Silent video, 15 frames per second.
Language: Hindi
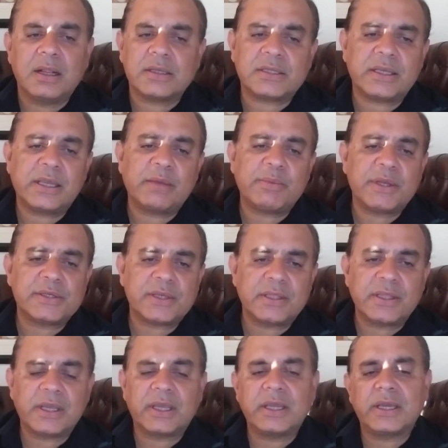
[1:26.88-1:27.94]
नसीम
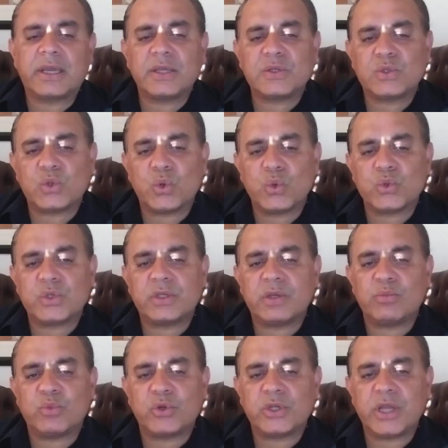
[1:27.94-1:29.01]
ज़िंदगी के सोच
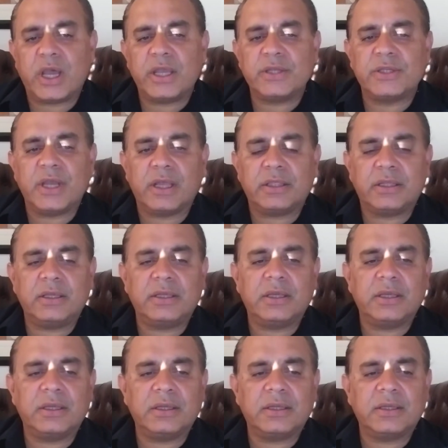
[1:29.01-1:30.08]
से मुरझाई जाती
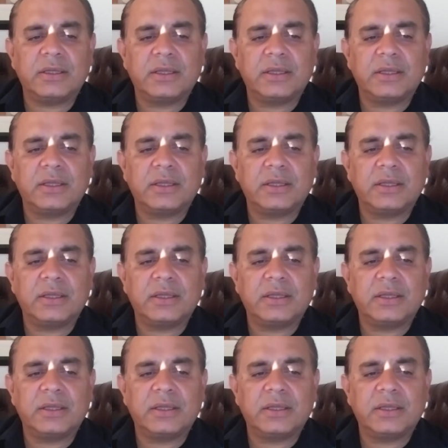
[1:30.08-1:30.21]
है